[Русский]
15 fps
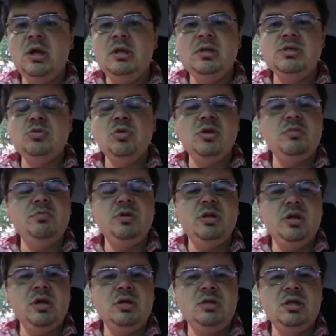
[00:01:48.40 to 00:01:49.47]
Настолько
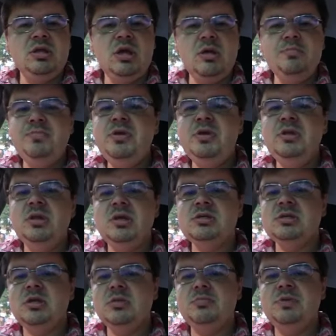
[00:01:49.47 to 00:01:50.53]
было как-то обидно,
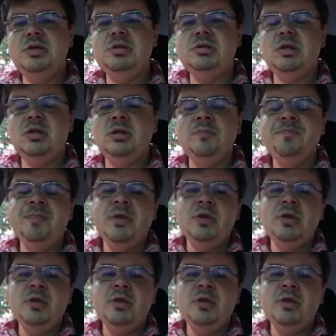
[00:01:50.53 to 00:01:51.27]
оскорбительно.